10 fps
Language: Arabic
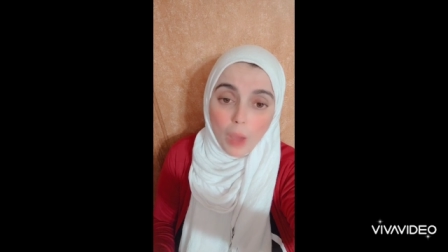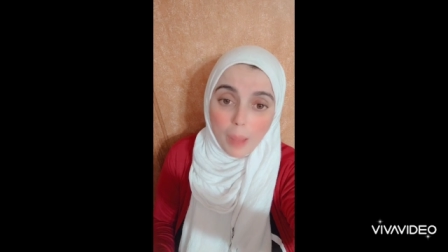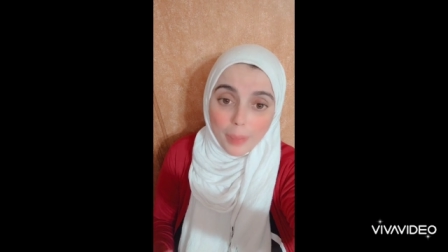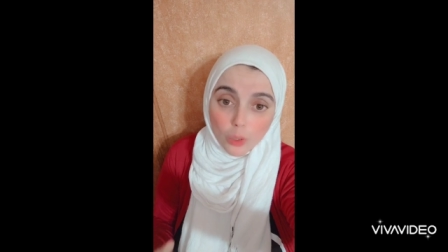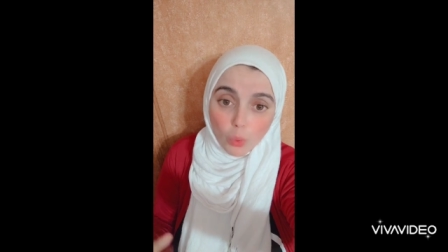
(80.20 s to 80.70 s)

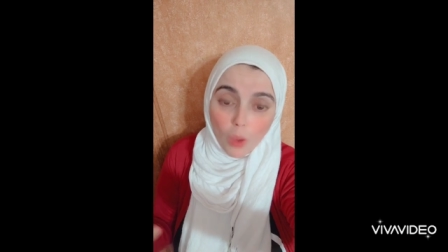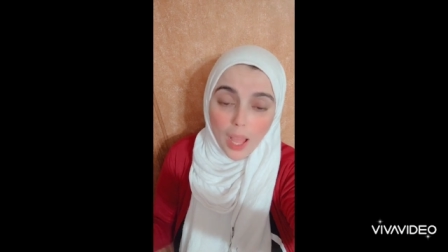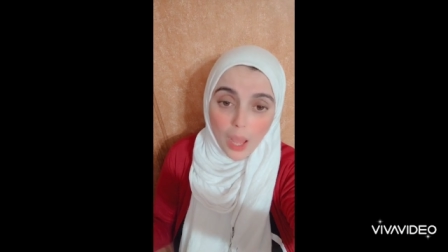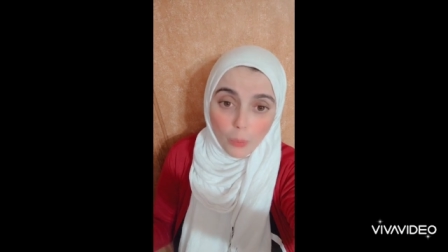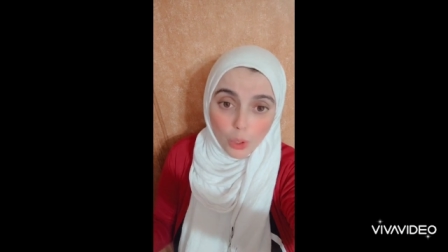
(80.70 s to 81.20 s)
عملتوها
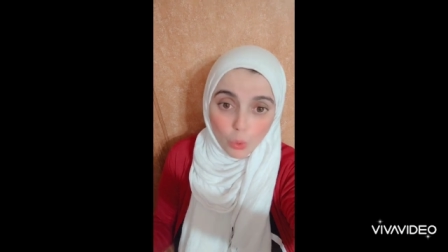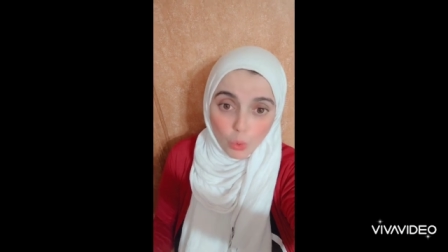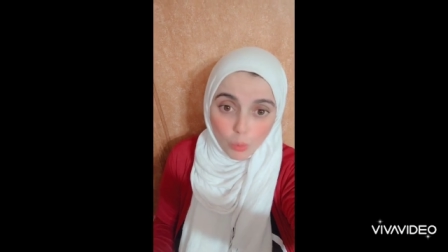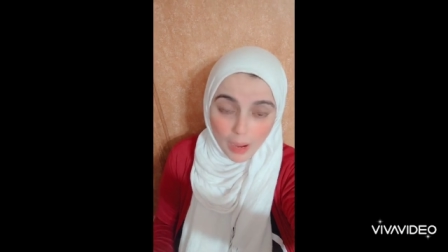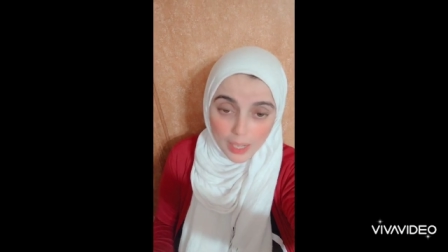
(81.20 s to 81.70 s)
او
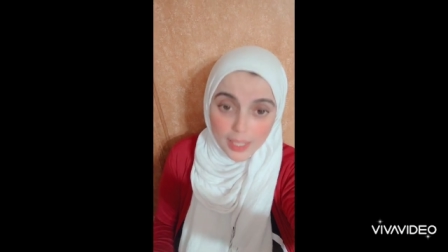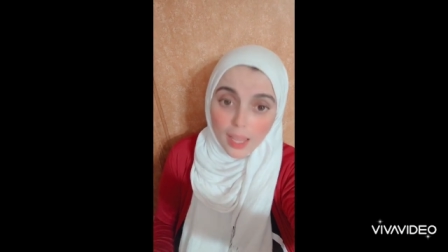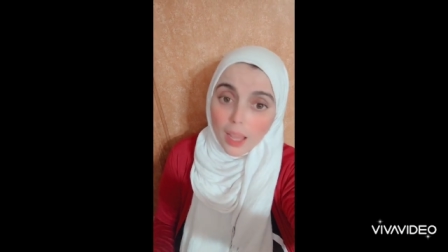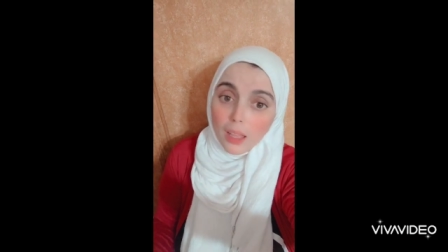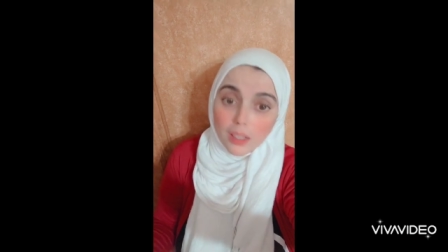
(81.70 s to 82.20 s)
الهجوم
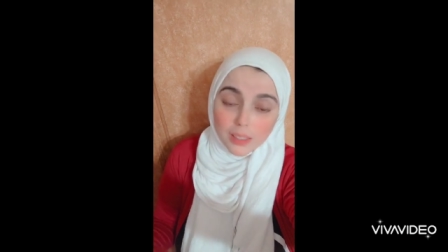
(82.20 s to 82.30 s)
عليها